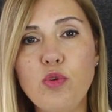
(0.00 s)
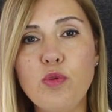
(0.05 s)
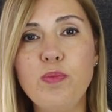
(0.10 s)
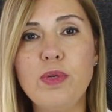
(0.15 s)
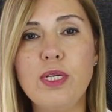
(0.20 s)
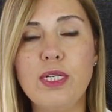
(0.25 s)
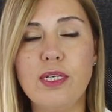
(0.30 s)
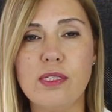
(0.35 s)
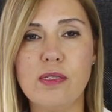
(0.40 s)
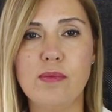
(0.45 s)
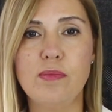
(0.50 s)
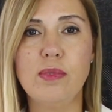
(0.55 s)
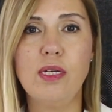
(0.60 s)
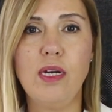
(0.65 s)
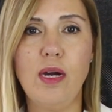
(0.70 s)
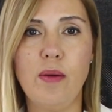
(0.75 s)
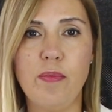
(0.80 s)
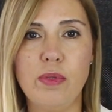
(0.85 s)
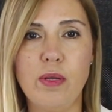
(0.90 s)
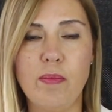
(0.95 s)
büyük bir
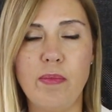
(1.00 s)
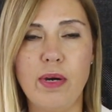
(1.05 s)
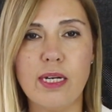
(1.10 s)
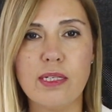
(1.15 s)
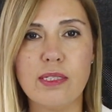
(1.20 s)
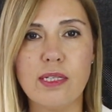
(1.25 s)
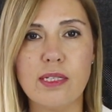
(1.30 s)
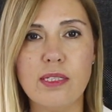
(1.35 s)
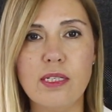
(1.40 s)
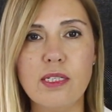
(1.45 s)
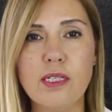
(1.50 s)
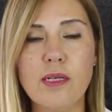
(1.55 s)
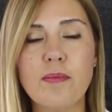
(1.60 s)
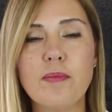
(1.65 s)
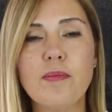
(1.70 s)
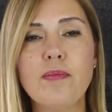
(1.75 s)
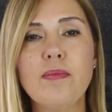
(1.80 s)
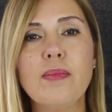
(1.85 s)
kısmını kaplamaktadır.